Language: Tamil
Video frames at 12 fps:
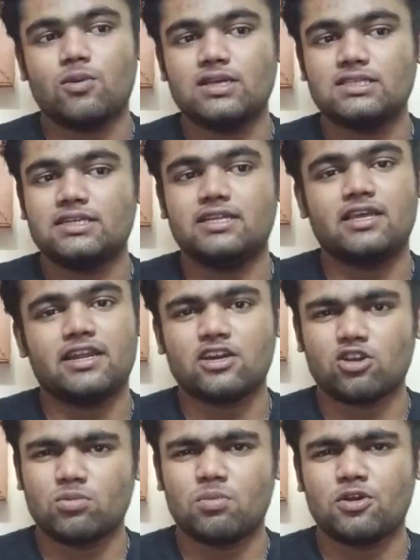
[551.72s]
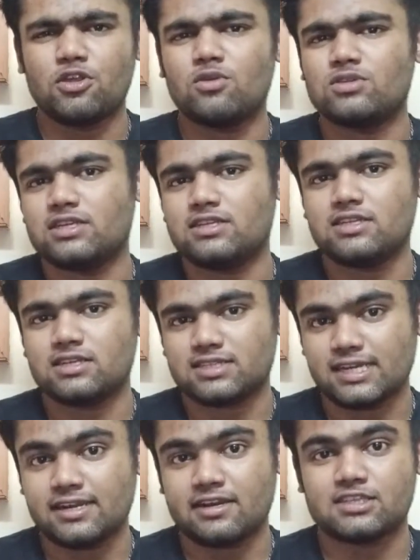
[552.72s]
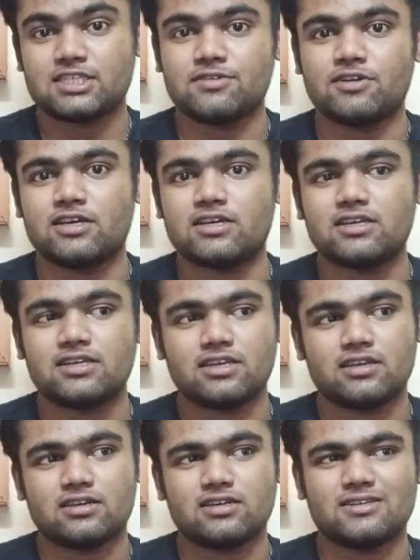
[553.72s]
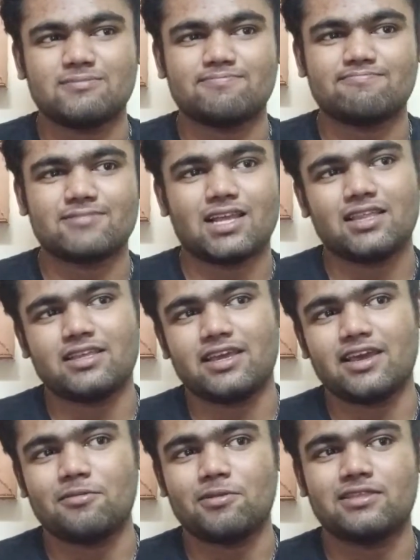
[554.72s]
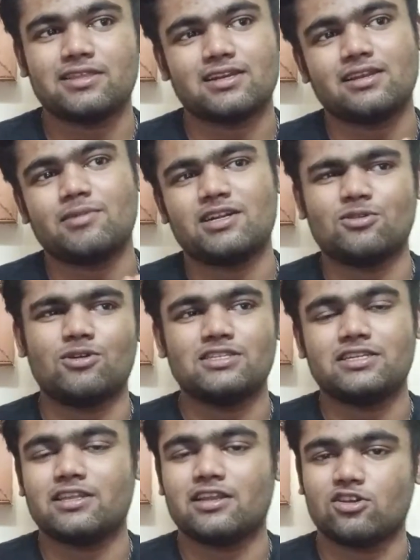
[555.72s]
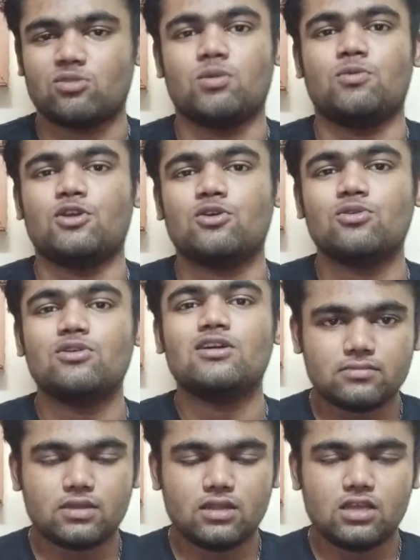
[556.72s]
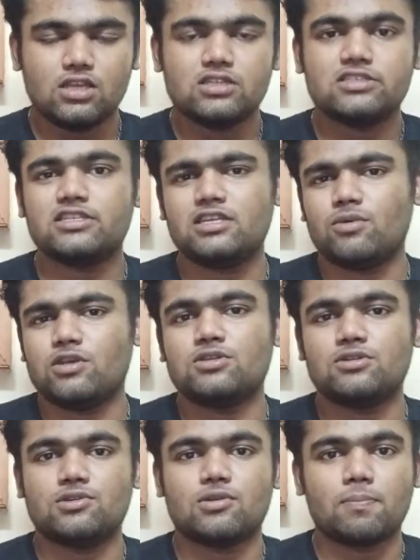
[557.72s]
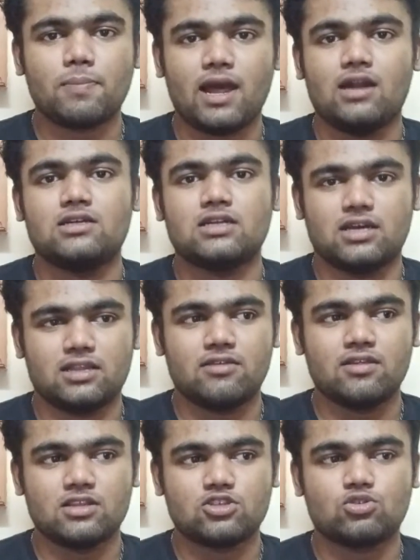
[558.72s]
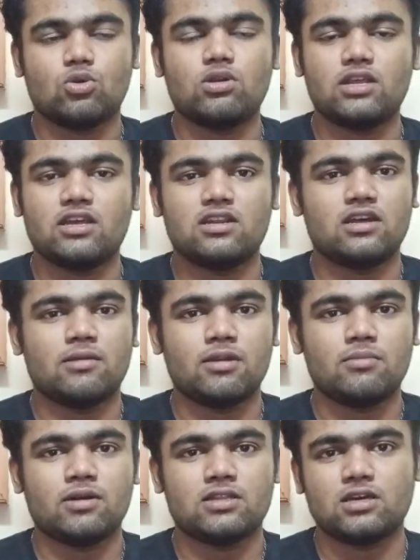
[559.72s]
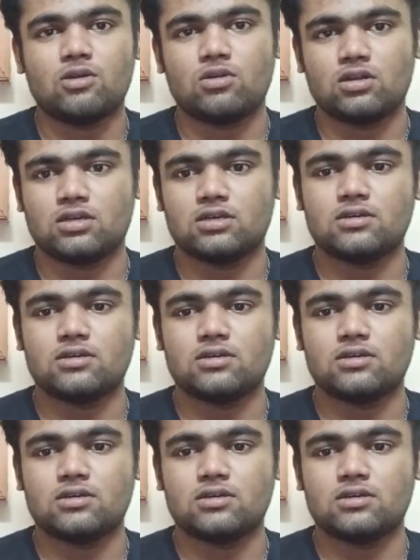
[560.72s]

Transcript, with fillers: ஒய்சிட்டி சிட்டி தான் எனக்கு ரொம்ப பிடிக்கும் சிஜி சென் விட அது ஏன் அப்படின்னு தெரில பட் ஒய்சிட்டி சிட்டி தான் எனக்கு ரொம்ப பிடிக்கும் ஜிடி ஒய்சிட்டியோட பிளாட் அதாவது அந்த ஸ்டோரி என்ன அப்படின்னு பார்த்தா ஒரு